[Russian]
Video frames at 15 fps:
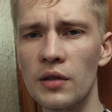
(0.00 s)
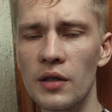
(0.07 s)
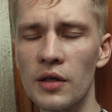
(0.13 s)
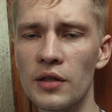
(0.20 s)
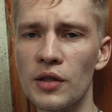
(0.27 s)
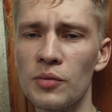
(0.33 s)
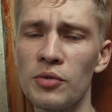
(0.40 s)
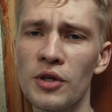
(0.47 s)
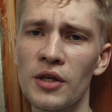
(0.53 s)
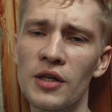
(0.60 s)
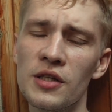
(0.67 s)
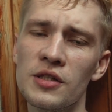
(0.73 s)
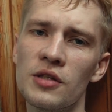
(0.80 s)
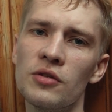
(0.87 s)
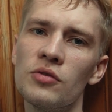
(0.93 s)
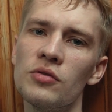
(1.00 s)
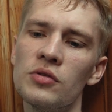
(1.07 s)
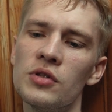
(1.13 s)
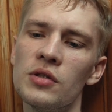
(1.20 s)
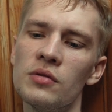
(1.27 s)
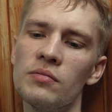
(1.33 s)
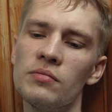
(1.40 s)
На этой прекрасной
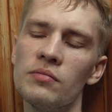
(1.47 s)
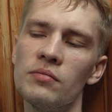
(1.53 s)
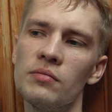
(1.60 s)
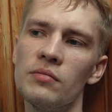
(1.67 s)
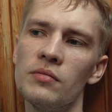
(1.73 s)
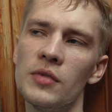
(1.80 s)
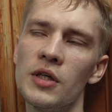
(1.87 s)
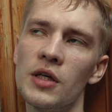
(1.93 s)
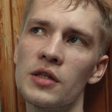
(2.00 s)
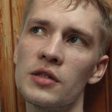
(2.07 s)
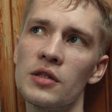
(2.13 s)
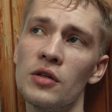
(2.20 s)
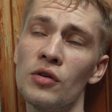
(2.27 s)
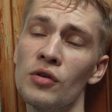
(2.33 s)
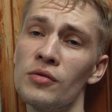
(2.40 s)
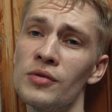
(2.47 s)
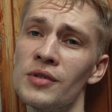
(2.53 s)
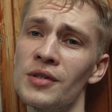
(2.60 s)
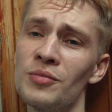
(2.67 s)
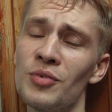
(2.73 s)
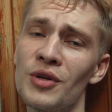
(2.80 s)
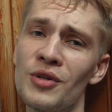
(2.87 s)
ноте мы
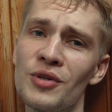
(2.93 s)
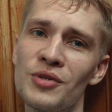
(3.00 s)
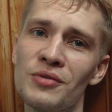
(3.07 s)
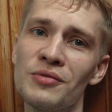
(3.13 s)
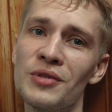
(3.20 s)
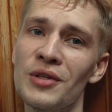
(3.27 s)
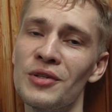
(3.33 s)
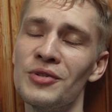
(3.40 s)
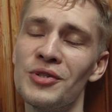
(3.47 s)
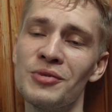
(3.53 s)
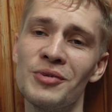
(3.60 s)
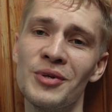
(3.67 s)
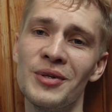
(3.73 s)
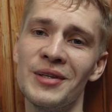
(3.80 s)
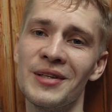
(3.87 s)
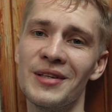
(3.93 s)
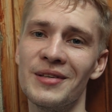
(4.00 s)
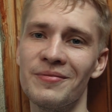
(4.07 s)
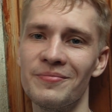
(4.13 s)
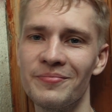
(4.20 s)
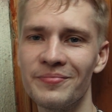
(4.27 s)
остановимся и продолжим в следующем ролике.